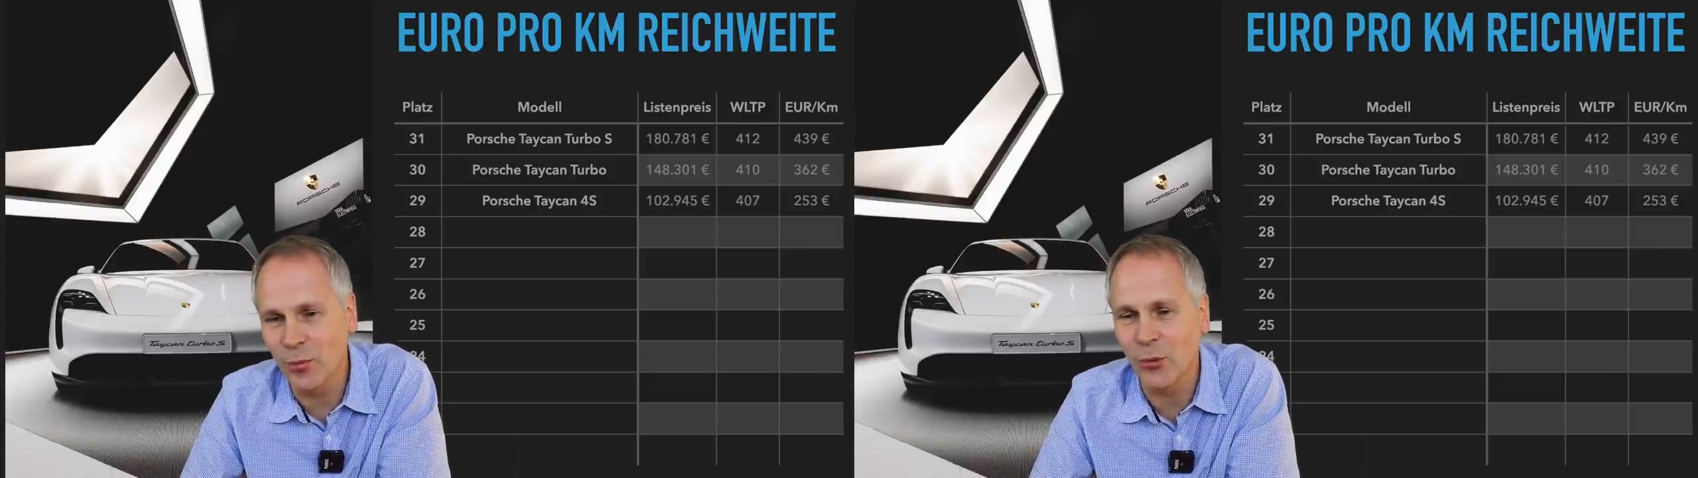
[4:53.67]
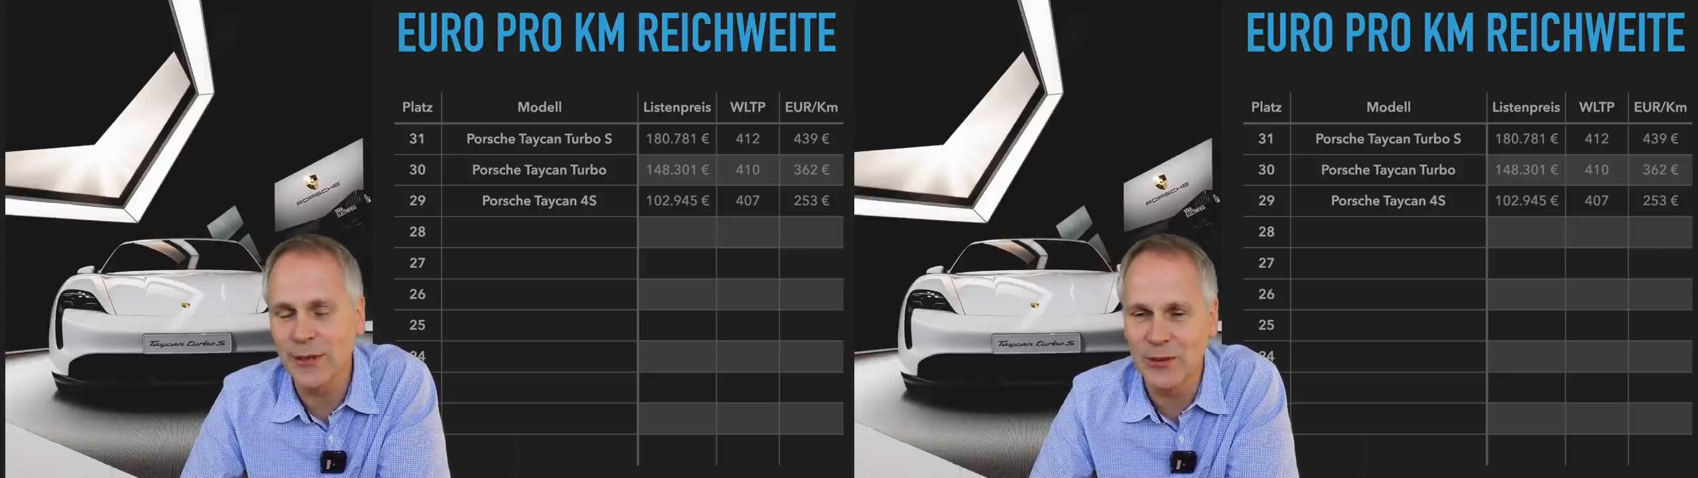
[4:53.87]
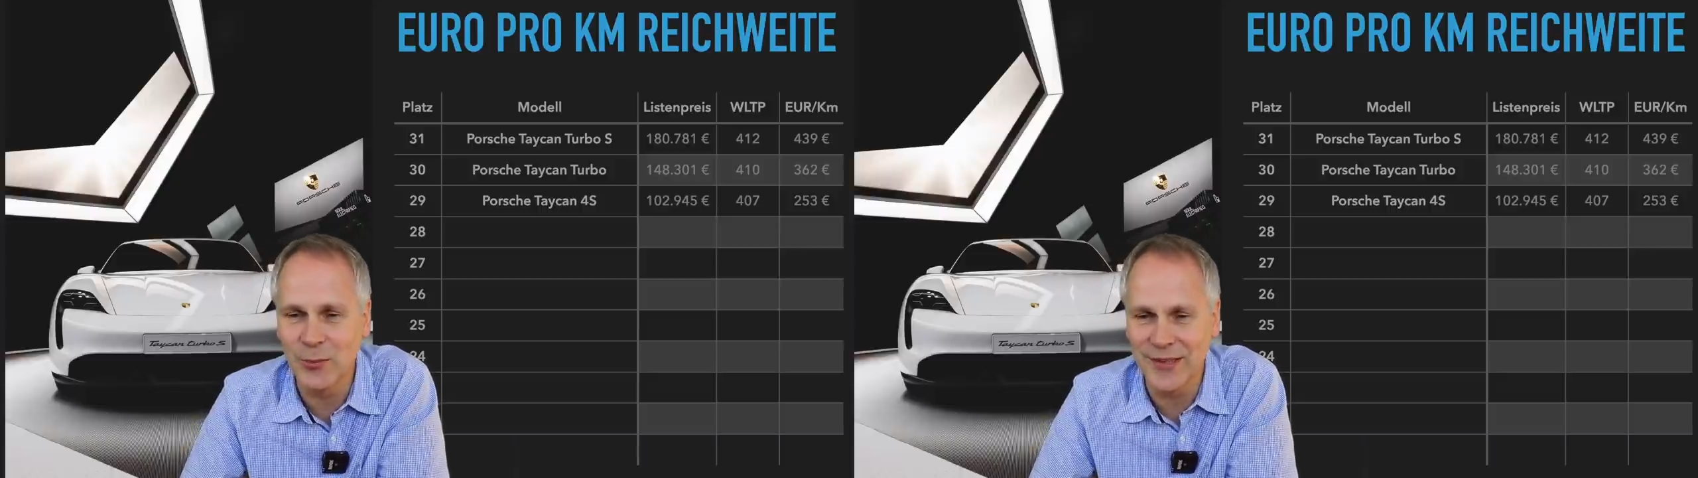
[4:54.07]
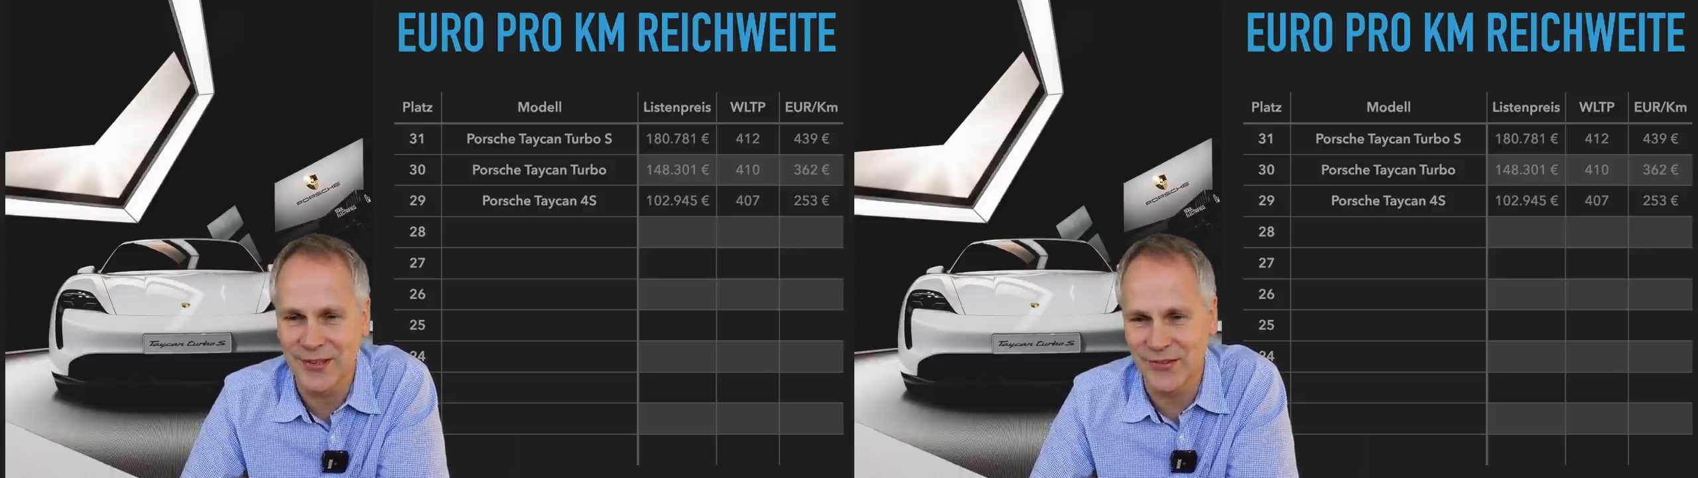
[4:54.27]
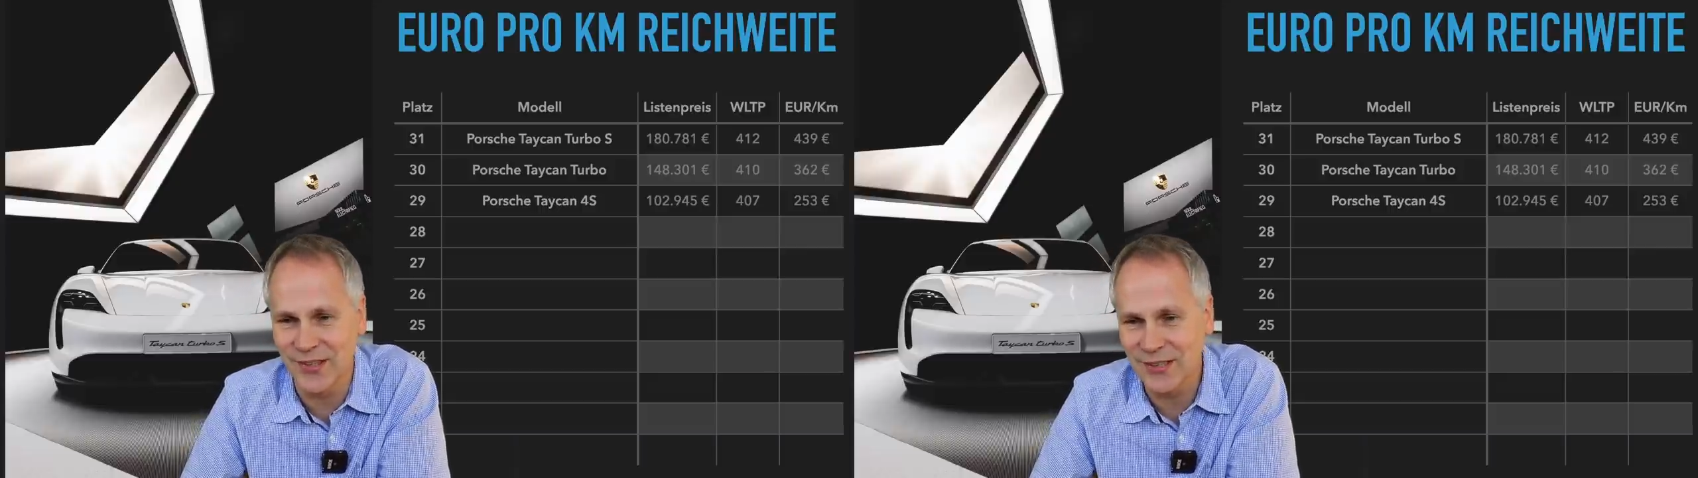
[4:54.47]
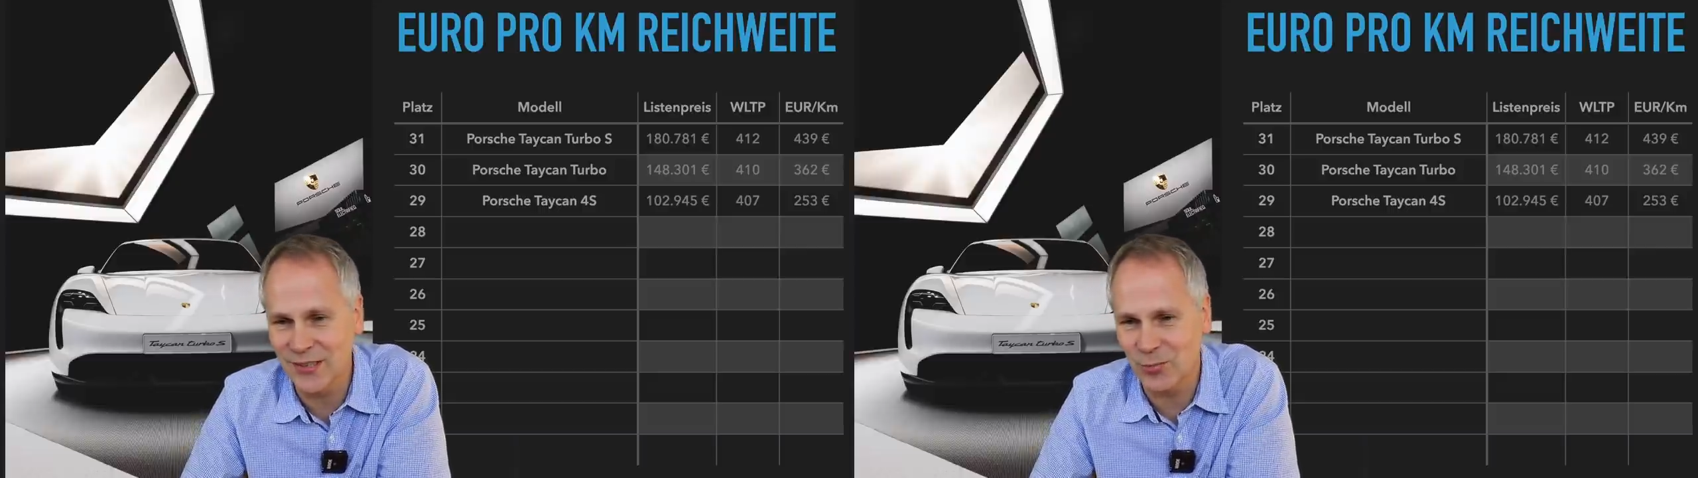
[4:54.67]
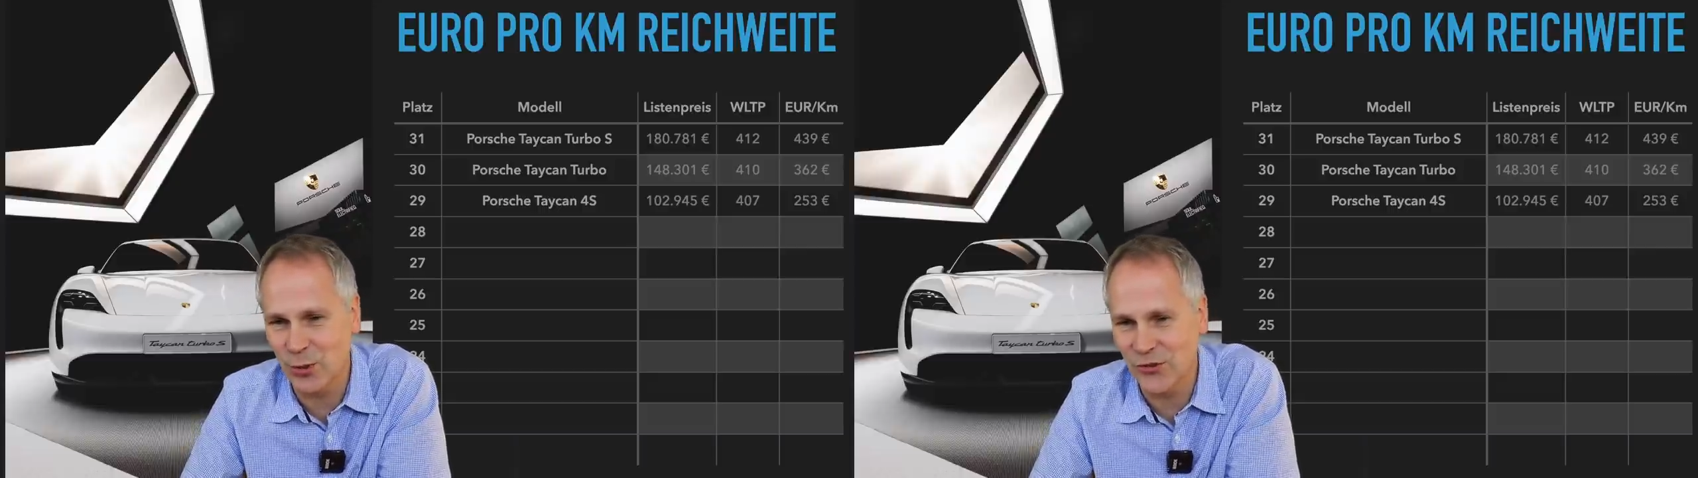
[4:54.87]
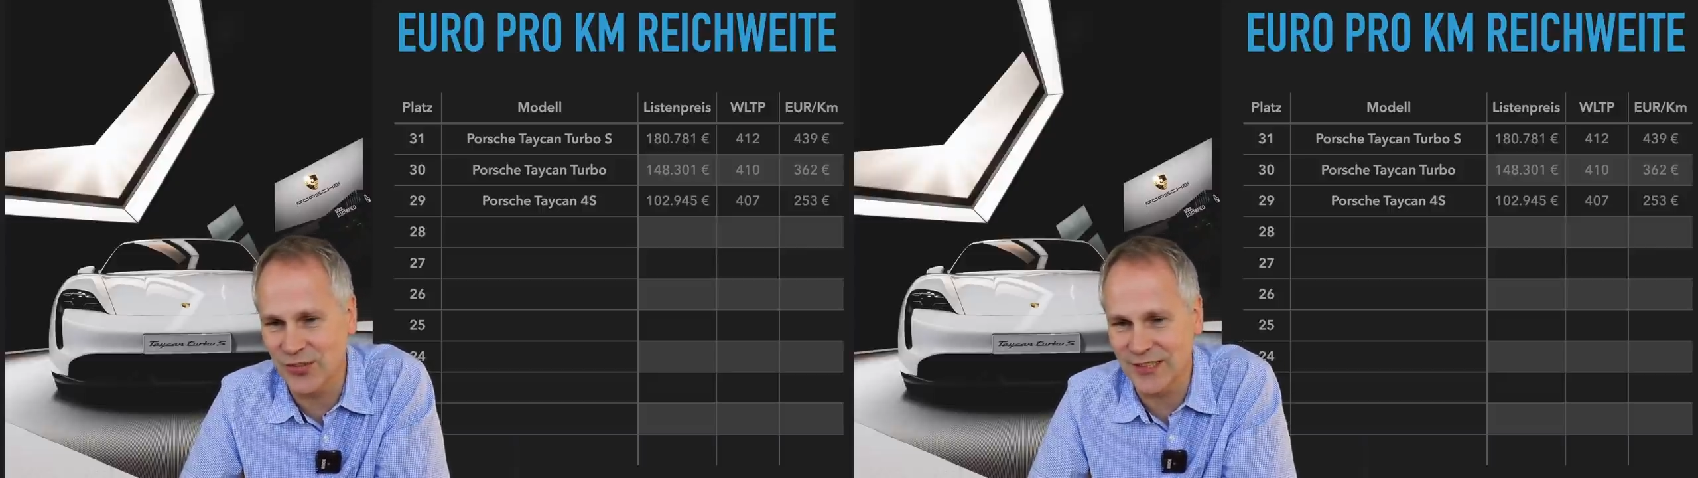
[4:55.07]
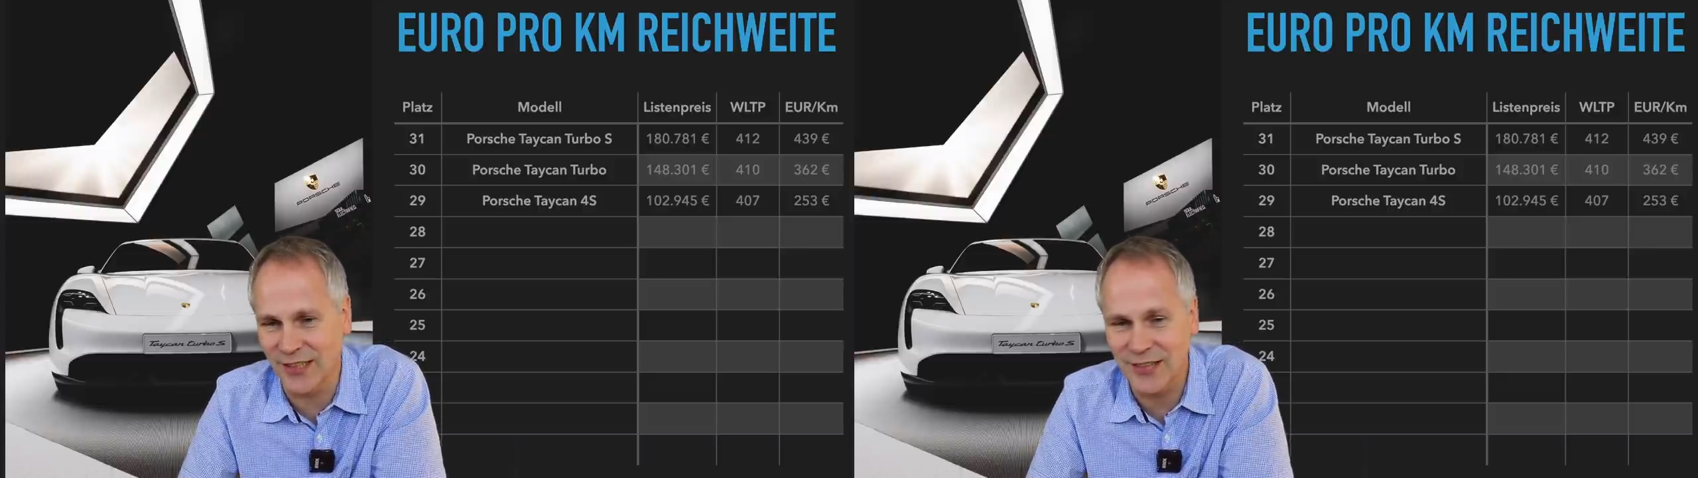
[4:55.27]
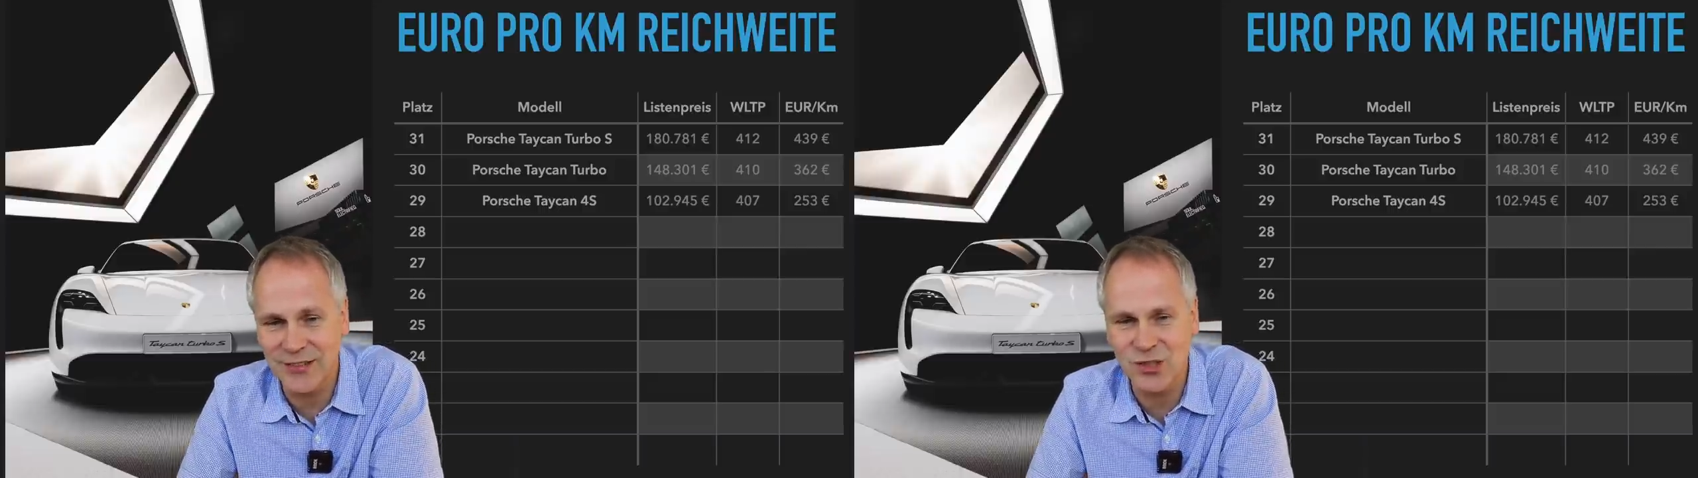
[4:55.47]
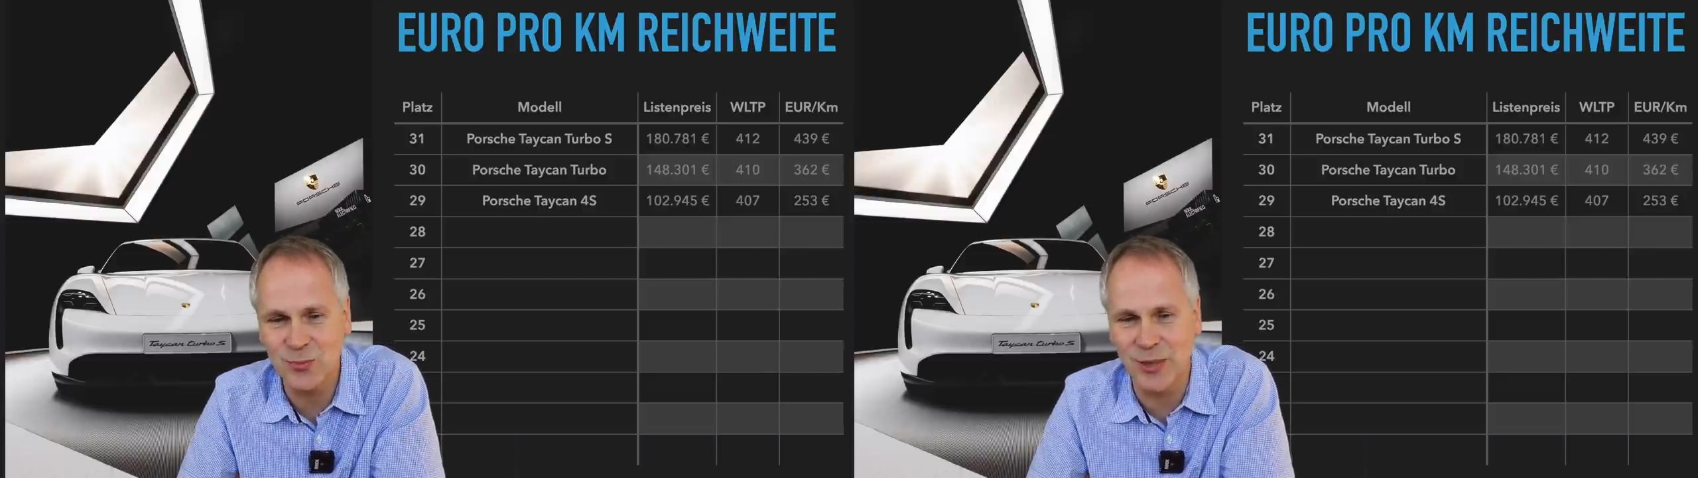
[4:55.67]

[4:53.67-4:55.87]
pro Kilometer sinkt jetzt plötzlich drastisch.